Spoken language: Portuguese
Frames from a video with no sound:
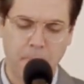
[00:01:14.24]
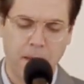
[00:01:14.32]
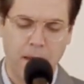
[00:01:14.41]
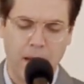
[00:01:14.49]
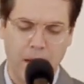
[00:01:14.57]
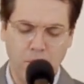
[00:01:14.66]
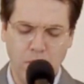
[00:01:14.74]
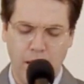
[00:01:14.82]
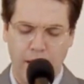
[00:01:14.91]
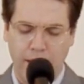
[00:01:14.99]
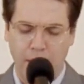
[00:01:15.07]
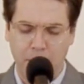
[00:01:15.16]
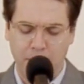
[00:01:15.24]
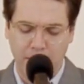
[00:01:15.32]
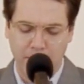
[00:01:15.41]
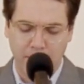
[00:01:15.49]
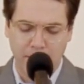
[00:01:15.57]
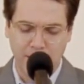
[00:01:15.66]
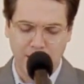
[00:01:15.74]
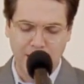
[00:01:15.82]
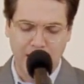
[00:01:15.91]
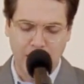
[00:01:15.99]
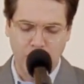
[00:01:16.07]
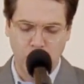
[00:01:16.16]
A mulher aprenda em
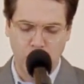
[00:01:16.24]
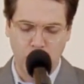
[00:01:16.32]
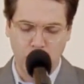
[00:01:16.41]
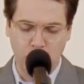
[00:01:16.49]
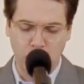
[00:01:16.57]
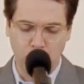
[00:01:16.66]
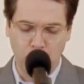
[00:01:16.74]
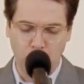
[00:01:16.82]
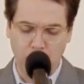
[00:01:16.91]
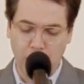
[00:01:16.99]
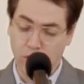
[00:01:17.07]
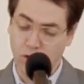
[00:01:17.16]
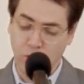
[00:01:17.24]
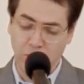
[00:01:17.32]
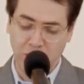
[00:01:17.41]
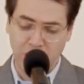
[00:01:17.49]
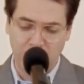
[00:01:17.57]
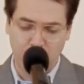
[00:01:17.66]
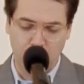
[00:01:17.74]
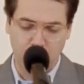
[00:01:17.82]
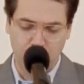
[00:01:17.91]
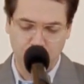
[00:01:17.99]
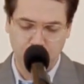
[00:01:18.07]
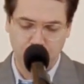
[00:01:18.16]
silêncio e com toda a submissão.
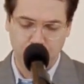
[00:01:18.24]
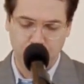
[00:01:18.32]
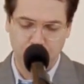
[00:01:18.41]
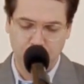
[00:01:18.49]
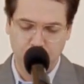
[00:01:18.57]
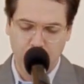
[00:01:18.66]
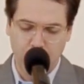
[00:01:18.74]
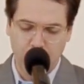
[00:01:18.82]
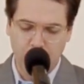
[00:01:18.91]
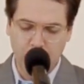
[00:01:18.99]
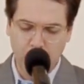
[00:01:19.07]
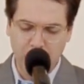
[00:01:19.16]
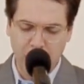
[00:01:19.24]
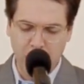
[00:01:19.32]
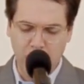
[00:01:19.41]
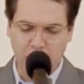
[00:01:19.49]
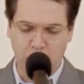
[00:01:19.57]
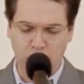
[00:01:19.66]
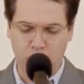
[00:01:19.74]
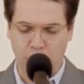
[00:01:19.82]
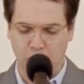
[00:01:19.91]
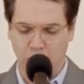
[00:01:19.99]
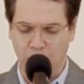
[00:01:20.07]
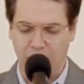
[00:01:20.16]
E não permito que a
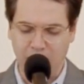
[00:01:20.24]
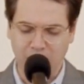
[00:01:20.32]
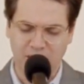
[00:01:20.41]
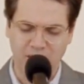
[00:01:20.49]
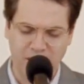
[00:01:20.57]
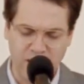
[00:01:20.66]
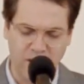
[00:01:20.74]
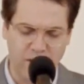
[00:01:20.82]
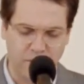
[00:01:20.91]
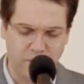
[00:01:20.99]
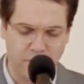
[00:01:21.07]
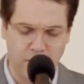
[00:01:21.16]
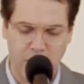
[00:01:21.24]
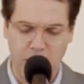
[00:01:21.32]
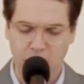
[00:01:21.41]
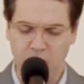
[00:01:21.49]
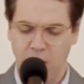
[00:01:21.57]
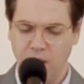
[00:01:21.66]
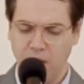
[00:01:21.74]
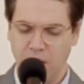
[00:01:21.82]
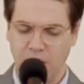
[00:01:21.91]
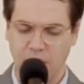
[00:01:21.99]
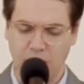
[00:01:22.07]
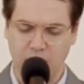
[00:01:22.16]
mulher ensine, nem
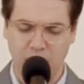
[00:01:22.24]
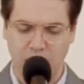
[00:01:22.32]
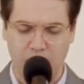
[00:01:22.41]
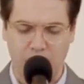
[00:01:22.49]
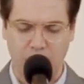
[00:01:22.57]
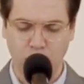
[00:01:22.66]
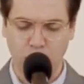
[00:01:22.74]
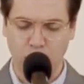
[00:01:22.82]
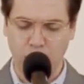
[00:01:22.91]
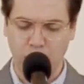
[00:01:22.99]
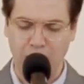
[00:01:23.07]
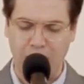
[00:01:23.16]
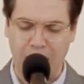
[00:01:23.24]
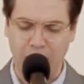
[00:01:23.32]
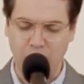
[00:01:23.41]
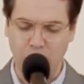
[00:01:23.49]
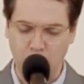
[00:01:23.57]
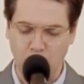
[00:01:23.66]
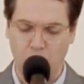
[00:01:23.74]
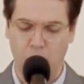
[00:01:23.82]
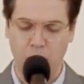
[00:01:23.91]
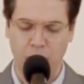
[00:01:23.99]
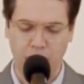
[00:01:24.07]
exerça autoridade de homem